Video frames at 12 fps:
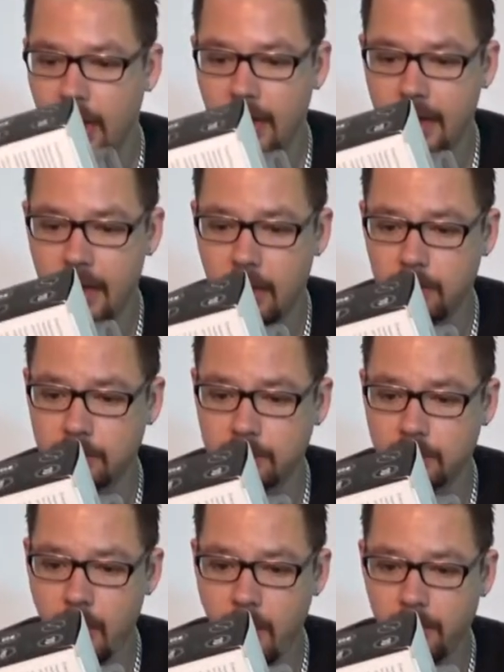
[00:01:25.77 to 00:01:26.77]

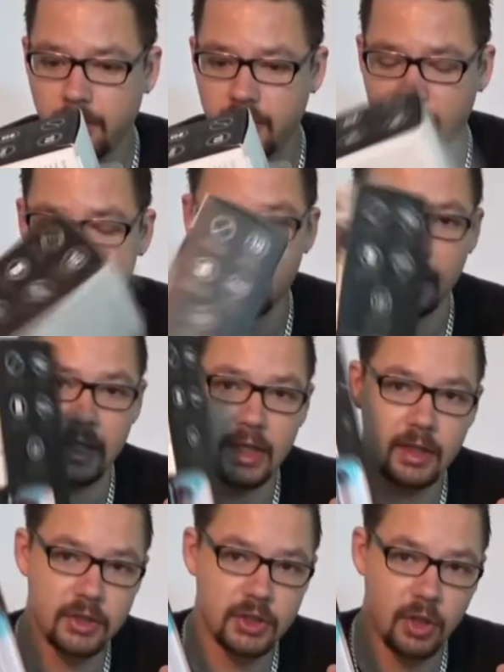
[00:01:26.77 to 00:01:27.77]
Ähm, sehr, sehr
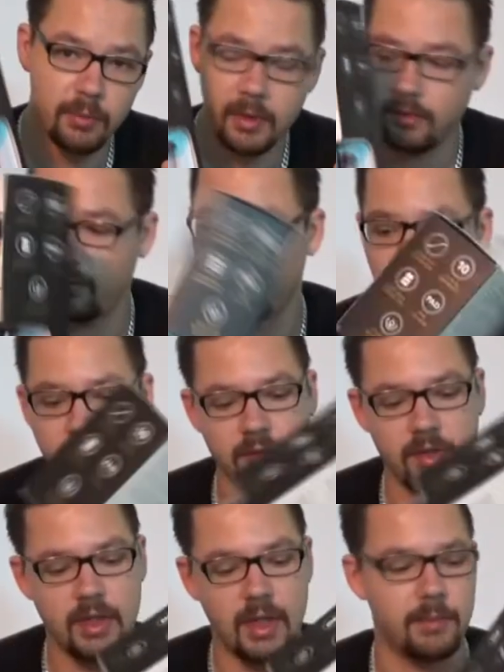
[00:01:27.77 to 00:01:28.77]
geil. Ich schaue mal, was
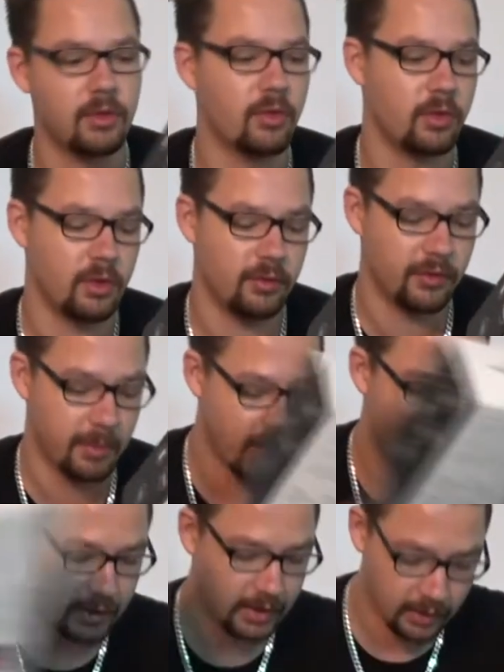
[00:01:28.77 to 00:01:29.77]
ich damit so ungefähr
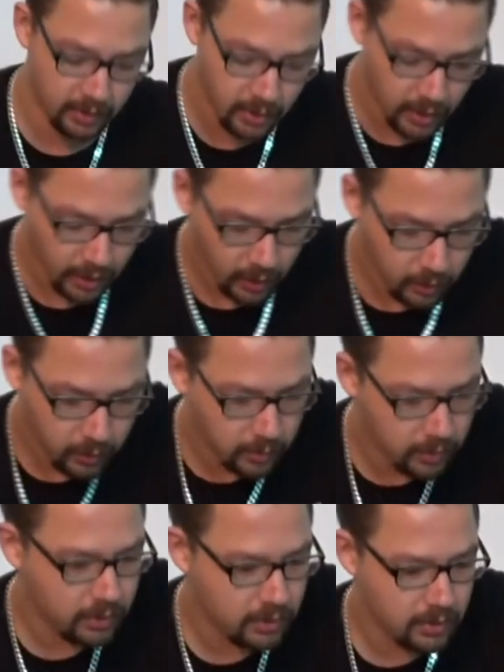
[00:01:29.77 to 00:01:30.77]
machen kann.
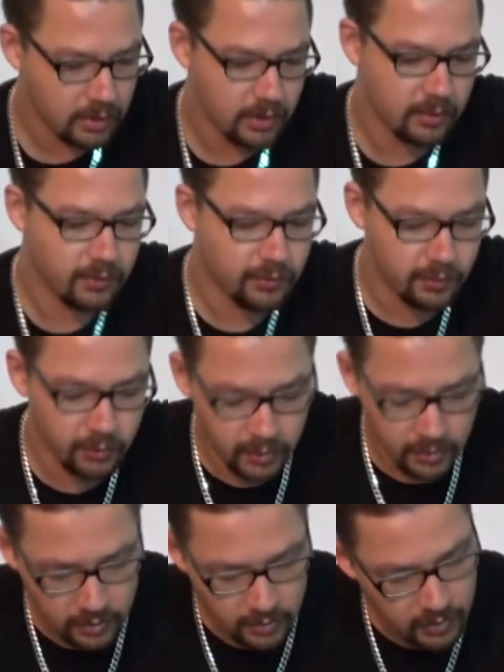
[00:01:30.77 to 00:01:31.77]
Und äh, für